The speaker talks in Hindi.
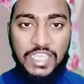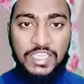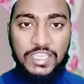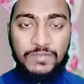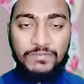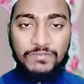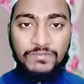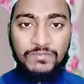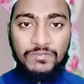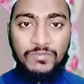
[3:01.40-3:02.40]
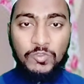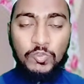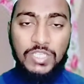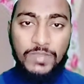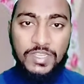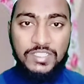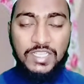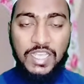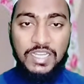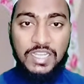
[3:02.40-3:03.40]
जाएगी तो जब
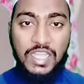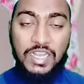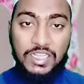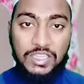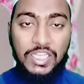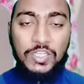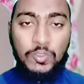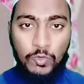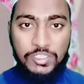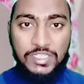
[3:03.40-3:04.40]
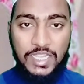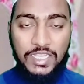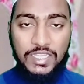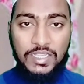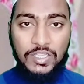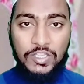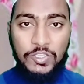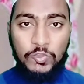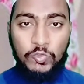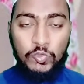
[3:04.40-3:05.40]
इंसान का अगर दिल टूट जाए
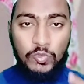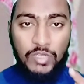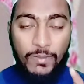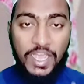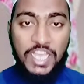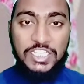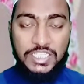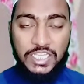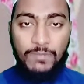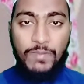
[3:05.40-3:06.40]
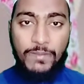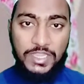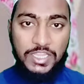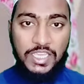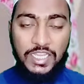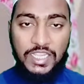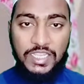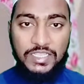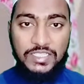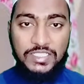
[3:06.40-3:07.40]
तो नमाज की पाबंदी करे
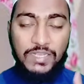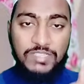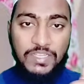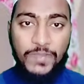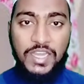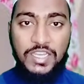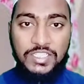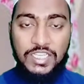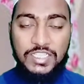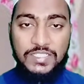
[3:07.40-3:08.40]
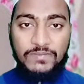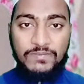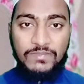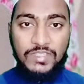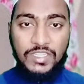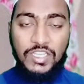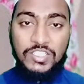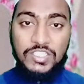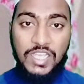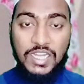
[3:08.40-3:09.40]
सबसे पहली चीज़
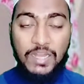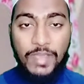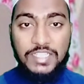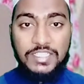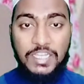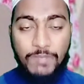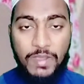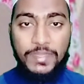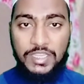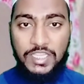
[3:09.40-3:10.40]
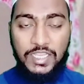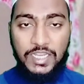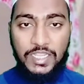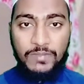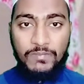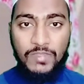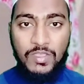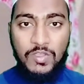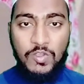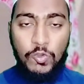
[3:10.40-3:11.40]
इंसान नमाज की पाबंदी करे
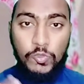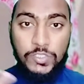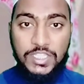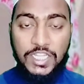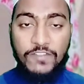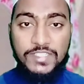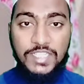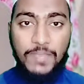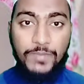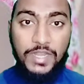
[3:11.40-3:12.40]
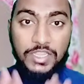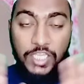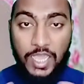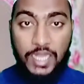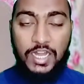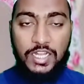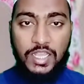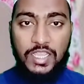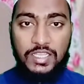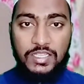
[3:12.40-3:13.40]
और उस तरफ से अपना ध्यान
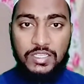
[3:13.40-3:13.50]
हटाए